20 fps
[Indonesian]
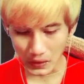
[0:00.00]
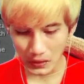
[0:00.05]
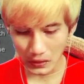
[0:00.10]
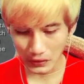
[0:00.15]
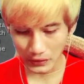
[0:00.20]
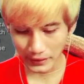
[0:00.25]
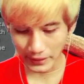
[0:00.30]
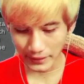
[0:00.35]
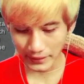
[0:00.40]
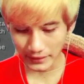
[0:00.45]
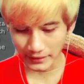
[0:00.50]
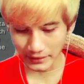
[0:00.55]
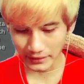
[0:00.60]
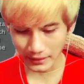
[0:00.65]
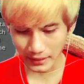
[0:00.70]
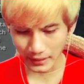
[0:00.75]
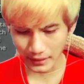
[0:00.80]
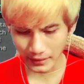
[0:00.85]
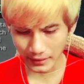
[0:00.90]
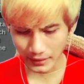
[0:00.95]
oke
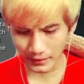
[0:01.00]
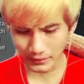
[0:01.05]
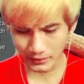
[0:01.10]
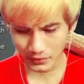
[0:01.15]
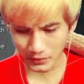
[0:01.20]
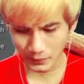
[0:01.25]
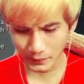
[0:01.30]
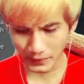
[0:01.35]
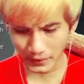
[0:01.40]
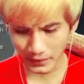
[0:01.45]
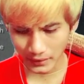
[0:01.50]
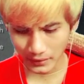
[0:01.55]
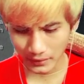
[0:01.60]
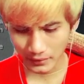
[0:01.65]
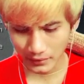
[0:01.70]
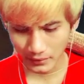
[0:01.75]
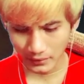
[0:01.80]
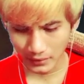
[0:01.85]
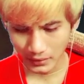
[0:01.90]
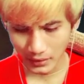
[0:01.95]
kita akan coba
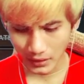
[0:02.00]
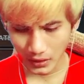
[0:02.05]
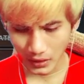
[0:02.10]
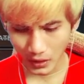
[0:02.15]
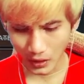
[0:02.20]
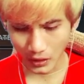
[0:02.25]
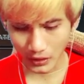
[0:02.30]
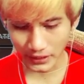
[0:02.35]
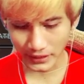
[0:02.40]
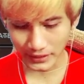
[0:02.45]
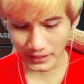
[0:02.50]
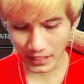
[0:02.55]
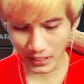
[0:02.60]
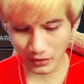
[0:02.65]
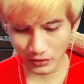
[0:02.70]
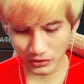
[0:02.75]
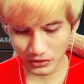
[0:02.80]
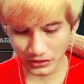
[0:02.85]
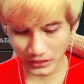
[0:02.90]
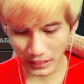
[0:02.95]
oh
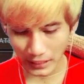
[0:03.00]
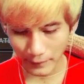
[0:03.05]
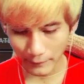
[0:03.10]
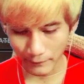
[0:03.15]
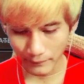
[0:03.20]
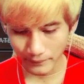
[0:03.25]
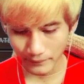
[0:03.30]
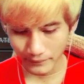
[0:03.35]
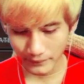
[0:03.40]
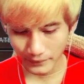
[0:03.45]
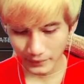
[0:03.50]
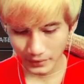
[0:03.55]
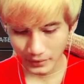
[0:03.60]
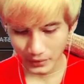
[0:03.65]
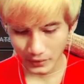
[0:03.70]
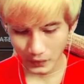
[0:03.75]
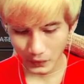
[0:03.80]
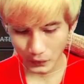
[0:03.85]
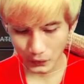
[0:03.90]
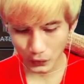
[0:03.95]
kita harus tap
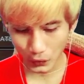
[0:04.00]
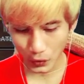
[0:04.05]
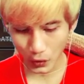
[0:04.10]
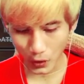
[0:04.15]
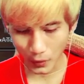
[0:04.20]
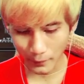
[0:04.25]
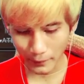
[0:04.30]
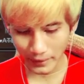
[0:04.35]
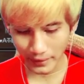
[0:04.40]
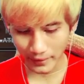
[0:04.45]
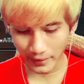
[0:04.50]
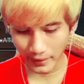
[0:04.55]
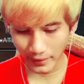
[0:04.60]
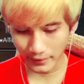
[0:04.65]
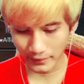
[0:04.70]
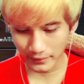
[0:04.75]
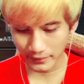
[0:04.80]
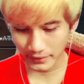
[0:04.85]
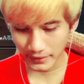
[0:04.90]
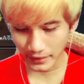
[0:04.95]
untuk
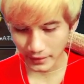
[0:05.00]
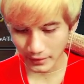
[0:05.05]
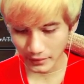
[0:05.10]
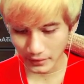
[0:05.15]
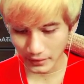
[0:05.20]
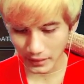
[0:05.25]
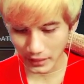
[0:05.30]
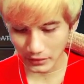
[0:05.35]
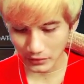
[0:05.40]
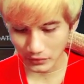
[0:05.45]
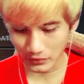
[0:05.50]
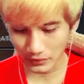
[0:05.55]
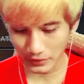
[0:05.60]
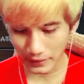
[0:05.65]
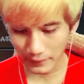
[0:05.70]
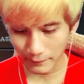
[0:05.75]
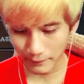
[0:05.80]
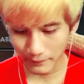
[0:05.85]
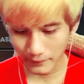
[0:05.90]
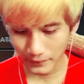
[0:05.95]
komannya langsung
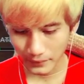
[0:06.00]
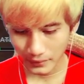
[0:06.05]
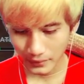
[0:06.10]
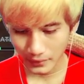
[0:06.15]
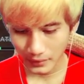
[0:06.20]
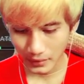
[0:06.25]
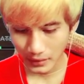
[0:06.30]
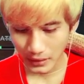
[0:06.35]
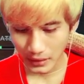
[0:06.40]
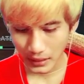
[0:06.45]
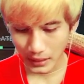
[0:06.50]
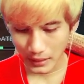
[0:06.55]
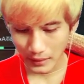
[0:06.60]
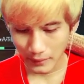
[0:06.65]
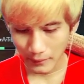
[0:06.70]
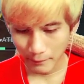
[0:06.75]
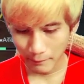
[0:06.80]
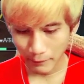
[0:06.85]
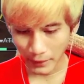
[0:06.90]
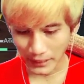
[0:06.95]
tap
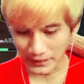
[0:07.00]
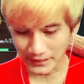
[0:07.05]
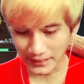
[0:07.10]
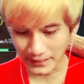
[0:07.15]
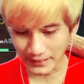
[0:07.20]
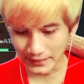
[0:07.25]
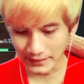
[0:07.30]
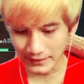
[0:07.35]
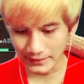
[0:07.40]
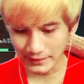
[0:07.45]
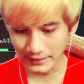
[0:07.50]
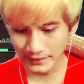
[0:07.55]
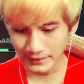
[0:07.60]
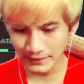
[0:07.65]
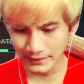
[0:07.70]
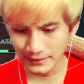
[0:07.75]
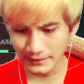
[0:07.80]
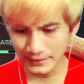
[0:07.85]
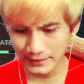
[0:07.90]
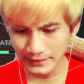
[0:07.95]

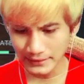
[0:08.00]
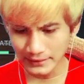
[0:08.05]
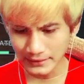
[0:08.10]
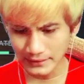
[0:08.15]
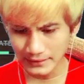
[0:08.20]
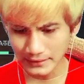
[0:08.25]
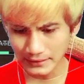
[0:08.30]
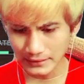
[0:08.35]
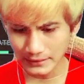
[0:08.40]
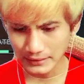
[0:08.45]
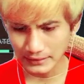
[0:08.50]
Bajir